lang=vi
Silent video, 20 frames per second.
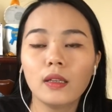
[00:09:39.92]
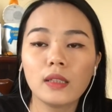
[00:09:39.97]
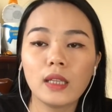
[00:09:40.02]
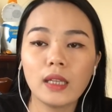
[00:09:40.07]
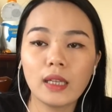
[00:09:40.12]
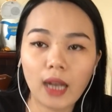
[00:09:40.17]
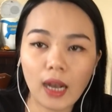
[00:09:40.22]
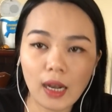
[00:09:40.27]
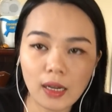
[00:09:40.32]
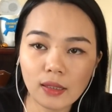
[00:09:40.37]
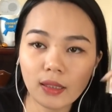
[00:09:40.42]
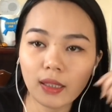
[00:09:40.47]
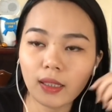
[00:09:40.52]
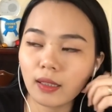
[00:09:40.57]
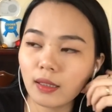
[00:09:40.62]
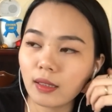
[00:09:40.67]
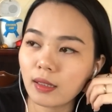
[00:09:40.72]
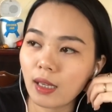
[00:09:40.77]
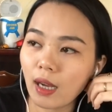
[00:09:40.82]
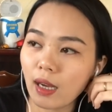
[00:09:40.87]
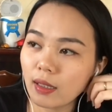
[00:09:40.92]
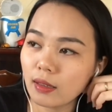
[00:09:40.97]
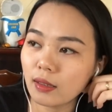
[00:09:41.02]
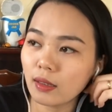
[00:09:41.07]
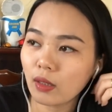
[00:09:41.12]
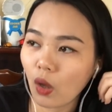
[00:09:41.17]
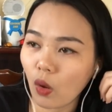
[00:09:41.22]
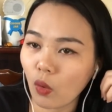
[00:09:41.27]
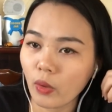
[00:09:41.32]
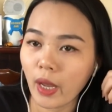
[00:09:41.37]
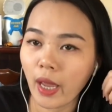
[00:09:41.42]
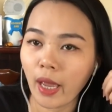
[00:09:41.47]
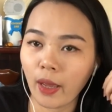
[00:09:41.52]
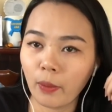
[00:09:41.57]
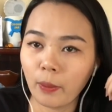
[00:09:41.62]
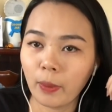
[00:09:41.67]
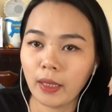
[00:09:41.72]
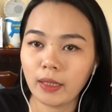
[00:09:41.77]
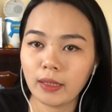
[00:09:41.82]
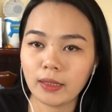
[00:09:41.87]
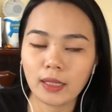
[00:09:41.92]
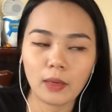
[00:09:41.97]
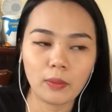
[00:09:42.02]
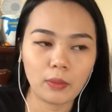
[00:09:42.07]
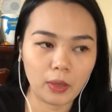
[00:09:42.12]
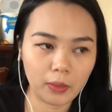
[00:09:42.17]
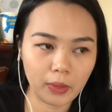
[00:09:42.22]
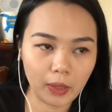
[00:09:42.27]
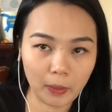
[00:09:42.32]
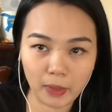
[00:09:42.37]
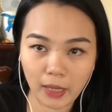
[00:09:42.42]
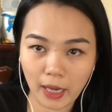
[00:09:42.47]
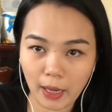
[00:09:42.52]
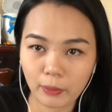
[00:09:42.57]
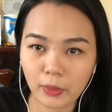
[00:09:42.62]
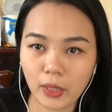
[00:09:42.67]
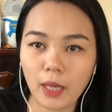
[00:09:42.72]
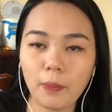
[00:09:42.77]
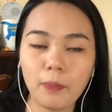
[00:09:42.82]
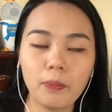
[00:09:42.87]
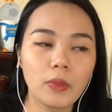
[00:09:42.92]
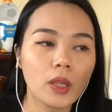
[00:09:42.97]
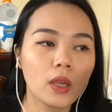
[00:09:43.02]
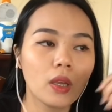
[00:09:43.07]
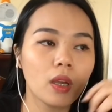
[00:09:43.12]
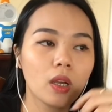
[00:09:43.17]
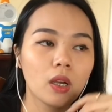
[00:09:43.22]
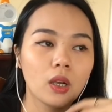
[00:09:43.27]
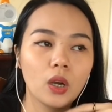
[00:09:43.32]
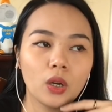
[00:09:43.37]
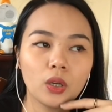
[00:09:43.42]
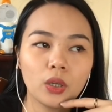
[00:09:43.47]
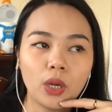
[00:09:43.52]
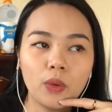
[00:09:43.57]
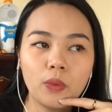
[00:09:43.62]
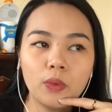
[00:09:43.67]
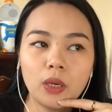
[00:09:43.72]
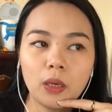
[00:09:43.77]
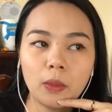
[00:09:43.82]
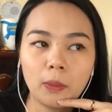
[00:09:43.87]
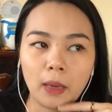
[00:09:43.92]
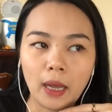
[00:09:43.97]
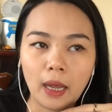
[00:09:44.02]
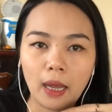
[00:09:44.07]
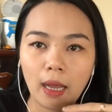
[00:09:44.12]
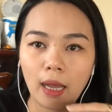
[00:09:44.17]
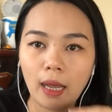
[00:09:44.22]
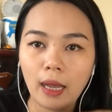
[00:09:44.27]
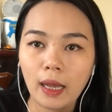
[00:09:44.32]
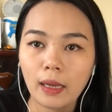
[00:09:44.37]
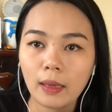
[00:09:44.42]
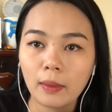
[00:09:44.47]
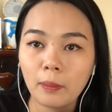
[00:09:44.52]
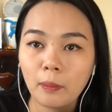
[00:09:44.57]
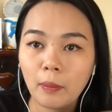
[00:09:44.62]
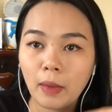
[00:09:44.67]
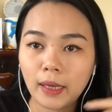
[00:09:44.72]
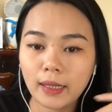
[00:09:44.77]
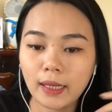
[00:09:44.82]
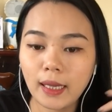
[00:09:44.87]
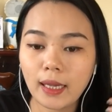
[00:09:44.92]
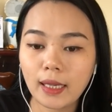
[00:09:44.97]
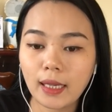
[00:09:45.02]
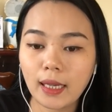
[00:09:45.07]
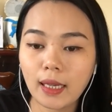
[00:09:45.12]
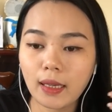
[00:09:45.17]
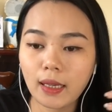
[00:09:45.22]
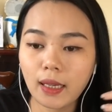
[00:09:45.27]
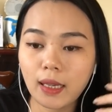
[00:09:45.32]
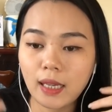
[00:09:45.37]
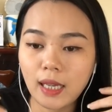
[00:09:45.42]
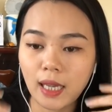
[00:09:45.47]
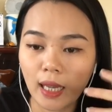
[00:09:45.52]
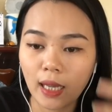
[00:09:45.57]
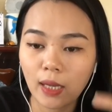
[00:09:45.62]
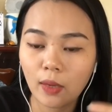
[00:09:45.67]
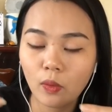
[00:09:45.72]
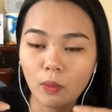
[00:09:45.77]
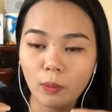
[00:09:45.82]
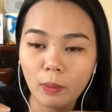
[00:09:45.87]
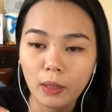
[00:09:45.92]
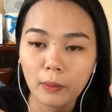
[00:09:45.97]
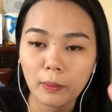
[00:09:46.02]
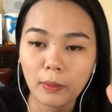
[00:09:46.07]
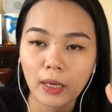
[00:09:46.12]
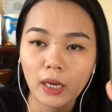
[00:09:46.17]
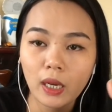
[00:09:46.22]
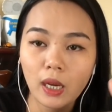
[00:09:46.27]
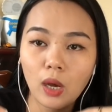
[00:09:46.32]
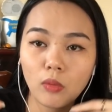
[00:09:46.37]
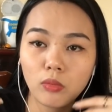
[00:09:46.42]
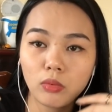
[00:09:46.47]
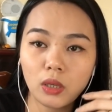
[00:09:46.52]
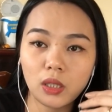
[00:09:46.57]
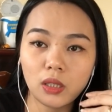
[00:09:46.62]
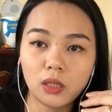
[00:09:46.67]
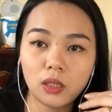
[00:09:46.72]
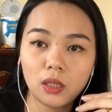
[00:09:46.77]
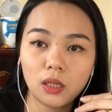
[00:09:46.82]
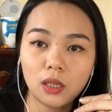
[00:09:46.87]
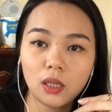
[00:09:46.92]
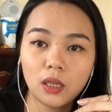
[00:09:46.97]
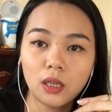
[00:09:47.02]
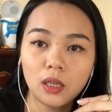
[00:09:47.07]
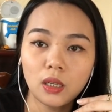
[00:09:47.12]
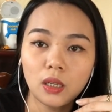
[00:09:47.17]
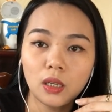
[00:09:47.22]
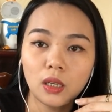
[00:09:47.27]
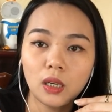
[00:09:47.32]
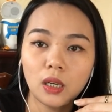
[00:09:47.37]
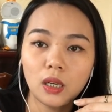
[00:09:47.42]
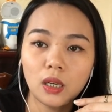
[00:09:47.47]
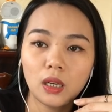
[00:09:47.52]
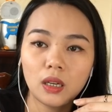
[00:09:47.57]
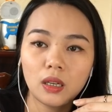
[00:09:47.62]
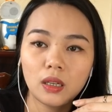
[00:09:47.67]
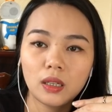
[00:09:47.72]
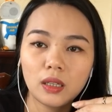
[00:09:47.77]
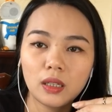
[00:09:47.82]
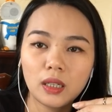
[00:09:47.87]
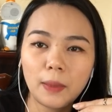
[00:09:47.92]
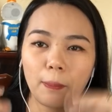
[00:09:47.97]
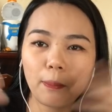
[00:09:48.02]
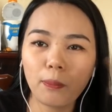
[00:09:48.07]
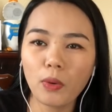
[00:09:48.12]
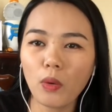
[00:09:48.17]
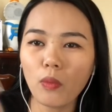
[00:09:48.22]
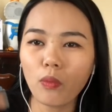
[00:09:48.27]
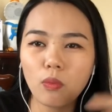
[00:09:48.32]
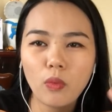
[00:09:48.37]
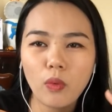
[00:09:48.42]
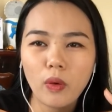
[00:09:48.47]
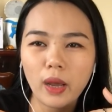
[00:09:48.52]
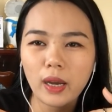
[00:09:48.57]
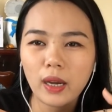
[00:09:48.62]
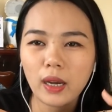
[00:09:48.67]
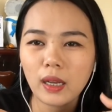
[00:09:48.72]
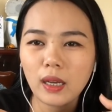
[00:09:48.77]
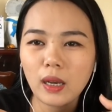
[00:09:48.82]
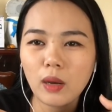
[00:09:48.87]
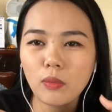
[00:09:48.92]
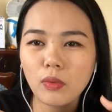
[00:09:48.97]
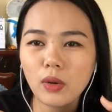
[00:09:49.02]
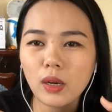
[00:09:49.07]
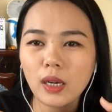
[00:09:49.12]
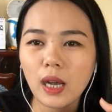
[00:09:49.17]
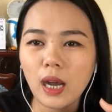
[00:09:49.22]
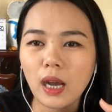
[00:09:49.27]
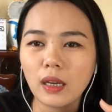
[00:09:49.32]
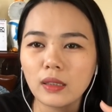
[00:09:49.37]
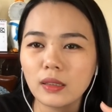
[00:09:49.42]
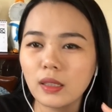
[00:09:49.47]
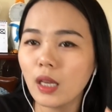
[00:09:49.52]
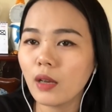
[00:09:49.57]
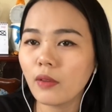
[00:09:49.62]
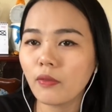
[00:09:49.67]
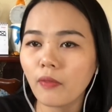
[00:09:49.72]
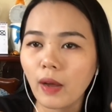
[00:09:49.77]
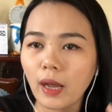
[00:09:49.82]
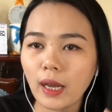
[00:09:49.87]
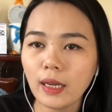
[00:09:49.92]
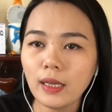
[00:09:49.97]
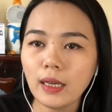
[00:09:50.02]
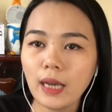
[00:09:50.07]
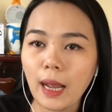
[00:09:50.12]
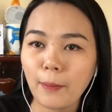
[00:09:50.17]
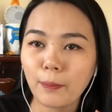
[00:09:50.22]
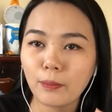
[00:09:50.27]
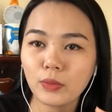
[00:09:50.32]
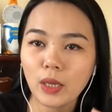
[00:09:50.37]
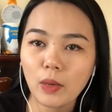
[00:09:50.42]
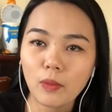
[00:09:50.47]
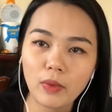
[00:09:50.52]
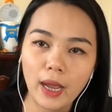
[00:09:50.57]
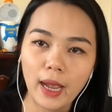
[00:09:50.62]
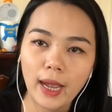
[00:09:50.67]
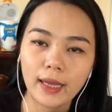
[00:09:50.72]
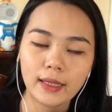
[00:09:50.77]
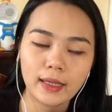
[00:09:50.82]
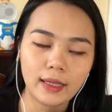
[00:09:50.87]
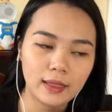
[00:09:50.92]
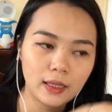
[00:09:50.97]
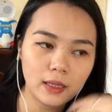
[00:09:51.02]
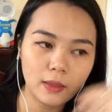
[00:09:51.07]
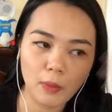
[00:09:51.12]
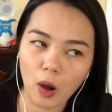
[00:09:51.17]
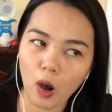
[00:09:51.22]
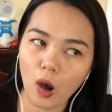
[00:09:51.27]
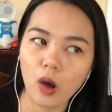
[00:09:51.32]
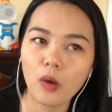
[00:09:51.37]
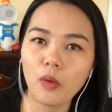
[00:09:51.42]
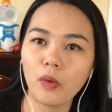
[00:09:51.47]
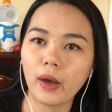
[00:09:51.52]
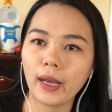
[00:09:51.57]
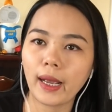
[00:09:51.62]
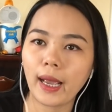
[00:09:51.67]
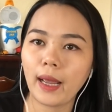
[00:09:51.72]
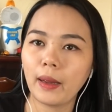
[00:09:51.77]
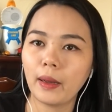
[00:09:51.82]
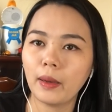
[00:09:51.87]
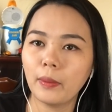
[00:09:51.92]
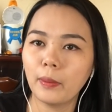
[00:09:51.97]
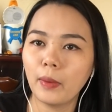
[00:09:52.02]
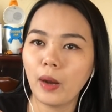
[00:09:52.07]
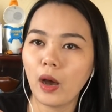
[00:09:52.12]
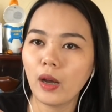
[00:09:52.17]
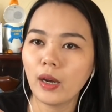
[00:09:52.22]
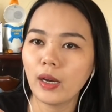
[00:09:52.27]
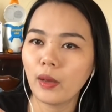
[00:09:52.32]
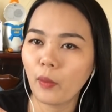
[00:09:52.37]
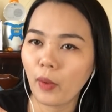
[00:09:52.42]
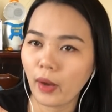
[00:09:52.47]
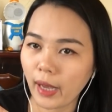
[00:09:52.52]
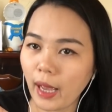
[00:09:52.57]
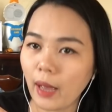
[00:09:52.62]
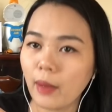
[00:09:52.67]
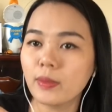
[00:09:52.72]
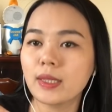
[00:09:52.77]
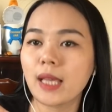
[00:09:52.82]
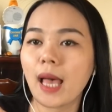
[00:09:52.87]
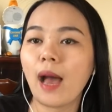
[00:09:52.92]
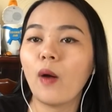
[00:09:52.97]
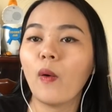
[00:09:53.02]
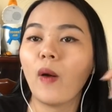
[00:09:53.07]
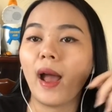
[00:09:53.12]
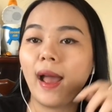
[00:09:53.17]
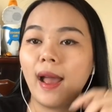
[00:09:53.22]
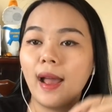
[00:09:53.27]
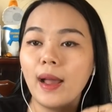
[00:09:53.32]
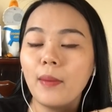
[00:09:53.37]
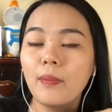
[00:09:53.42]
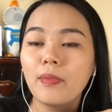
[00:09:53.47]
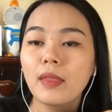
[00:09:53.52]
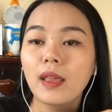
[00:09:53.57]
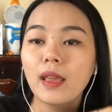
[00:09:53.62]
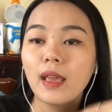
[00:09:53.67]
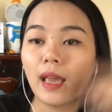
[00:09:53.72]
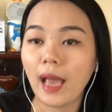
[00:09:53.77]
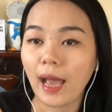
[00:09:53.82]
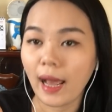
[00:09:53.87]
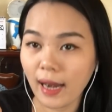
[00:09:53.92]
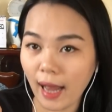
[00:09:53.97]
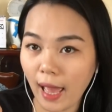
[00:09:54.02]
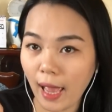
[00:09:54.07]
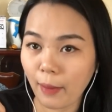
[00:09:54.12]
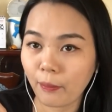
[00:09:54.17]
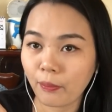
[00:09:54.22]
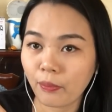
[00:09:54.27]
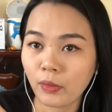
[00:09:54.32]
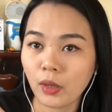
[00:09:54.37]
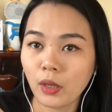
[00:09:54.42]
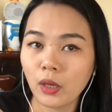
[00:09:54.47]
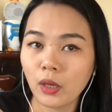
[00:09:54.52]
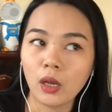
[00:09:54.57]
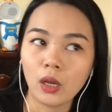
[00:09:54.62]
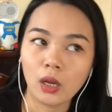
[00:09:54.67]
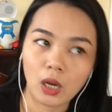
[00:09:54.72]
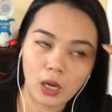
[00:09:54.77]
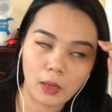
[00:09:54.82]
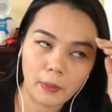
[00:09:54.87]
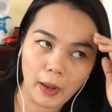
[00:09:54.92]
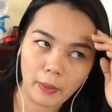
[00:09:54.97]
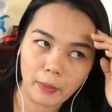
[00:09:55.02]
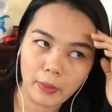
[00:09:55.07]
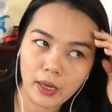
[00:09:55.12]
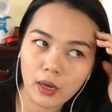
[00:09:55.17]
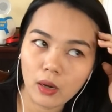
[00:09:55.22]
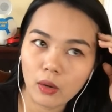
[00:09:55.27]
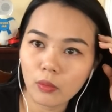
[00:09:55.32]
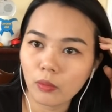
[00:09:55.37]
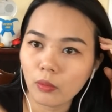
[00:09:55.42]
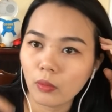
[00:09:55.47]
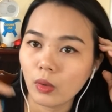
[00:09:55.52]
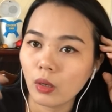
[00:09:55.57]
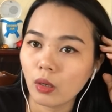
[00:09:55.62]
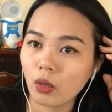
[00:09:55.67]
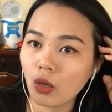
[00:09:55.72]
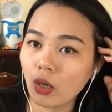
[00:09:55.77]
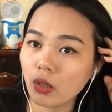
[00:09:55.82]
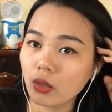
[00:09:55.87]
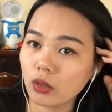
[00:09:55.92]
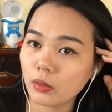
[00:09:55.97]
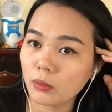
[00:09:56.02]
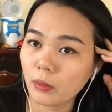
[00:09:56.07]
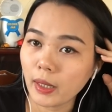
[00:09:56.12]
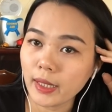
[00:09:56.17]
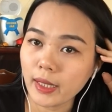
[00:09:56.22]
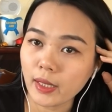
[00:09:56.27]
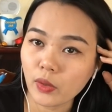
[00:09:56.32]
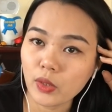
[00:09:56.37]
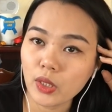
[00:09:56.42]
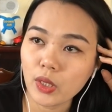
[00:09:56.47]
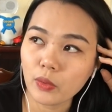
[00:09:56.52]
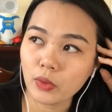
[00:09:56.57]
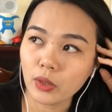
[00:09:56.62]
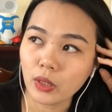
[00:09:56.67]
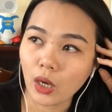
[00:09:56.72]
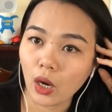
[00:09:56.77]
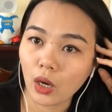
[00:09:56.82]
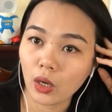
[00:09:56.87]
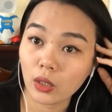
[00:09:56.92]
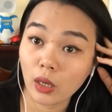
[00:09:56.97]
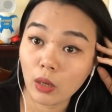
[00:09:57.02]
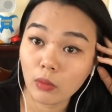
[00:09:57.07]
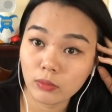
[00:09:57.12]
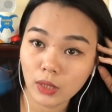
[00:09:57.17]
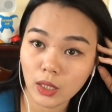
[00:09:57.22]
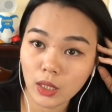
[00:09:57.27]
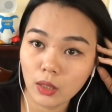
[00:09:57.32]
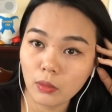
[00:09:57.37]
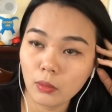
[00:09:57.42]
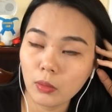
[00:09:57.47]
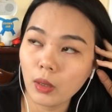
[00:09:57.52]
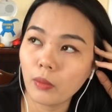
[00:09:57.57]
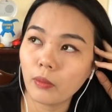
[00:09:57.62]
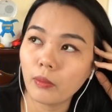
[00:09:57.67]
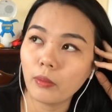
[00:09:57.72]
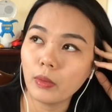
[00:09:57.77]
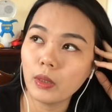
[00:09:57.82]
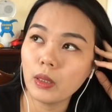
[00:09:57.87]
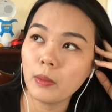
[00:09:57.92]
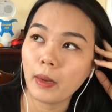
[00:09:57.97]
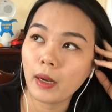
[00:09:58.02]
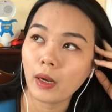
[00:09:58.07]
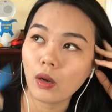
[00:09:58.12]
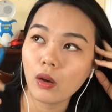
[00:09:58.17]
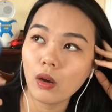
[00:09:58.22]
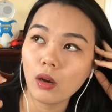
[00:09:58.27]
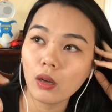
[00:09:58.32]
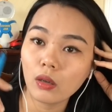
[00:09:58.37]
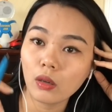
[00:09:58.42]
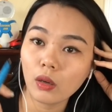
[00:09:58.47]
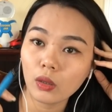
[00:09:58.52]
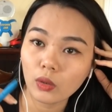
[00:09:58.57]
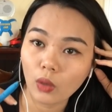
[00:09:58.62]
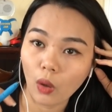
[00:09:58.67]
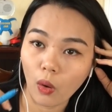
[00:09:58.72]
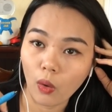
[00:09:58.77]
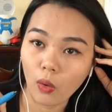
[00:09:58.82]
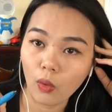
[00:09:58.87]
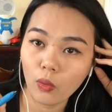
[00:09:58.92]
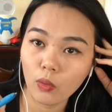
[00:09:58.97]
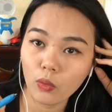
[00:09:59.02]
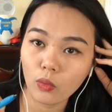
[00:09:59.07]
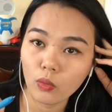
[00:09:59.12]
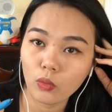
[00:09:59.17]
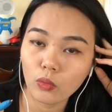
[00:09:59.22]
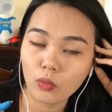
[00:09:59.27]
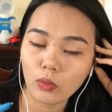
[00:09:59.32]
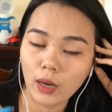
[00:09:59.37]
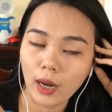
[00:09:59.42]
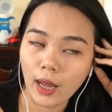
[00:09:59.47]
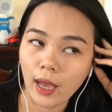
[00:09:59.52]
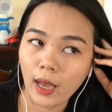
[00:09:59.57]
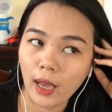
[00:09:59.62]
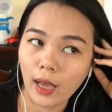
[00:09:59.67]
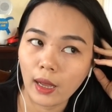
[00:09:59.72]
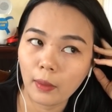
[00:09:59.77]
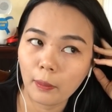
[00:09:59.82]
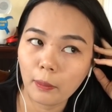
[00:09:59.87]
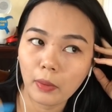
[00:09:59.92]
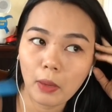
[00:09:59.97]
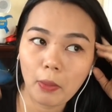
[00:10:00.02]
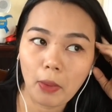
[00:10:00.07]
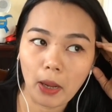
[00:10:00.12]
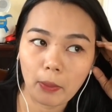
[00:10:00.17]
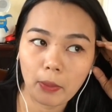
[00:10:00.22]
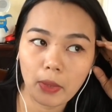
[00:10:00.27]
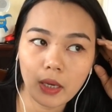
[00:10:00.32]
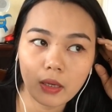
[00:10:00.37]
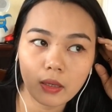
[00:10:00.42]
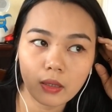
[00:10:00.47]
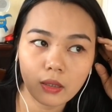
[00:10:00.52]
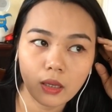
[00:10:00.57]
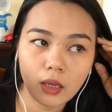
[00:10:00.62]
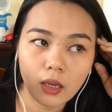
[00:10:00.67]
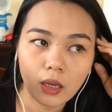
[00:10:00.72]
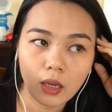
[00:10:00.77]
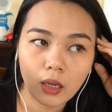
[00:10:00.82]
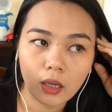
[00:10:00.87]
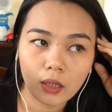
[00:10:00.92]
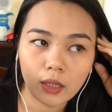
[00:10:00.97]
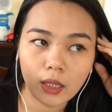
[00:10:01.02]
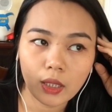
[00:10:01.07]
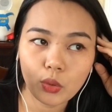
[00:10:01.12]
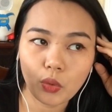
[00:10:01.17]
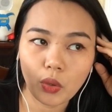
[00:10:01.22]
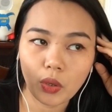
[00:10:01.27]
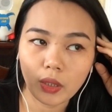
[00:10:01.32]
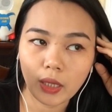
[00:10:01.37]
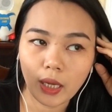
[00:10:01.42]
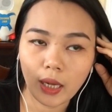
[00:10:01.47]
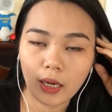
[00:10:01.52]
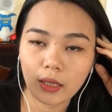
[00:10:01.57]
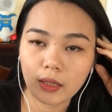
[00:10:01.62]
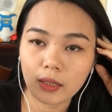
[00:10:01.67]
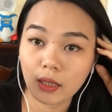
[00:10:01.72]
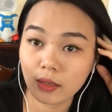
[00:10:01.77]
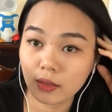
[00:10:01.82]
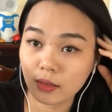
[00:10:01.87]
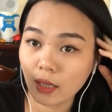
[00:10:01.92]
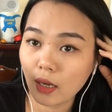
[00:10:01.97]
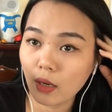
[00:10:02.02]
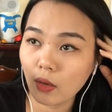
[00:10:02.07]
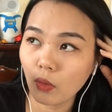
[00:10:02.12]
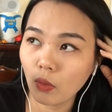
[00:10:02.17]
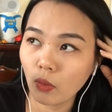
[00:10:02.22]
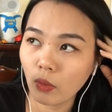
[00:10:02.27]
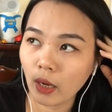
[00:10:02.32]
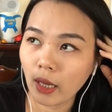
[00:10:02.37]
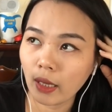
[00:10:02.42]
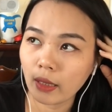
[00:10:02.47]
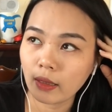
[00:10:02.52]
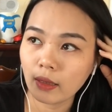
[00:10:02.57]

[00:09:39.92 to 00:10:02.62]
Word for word: thì khấn khấn tổ nghề mình, xong rồi bắt đầu mình làm tiếp. Còn nếu như mà mà cái cái cái nghề của mình mà nó không có được à, gấp rút hoặc là không có cần thiết phải làm trong ngày thì cứ bỏ qua ngày hôm đó đi, qua ngày hôm sau hả hả làm. Rồi các bạn biết không, có, bởi vì có nhiều người họ không tin đúng không, nhưng mà có có tổ là các bạn biết cái chuyện này là thực chất luôn, là